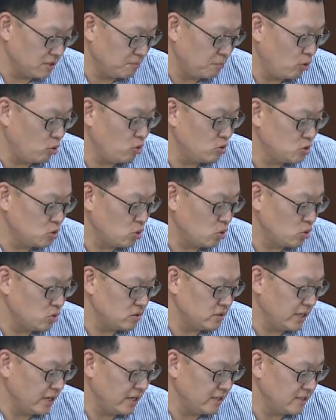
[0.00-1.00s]
그러니까
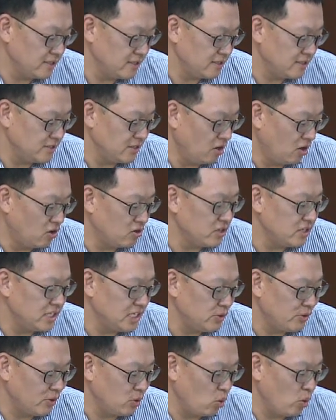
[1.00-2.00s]
보건소 등에 있는
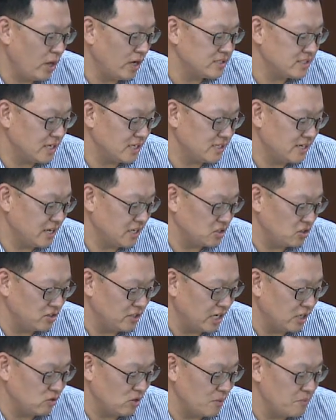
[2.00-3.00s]
어린이와 노약자들에게
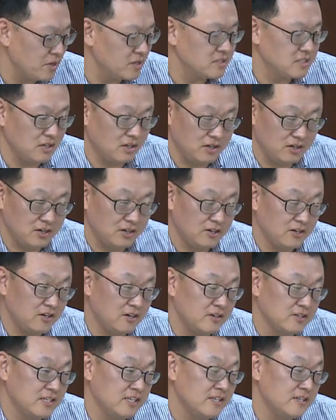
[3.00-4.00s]
전달이 되면서
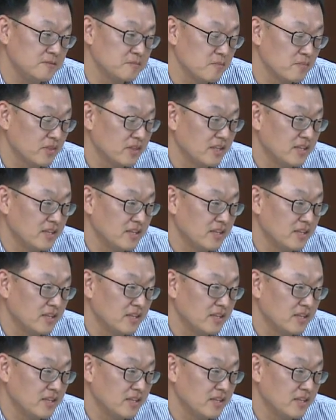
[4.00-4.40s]
네, 네.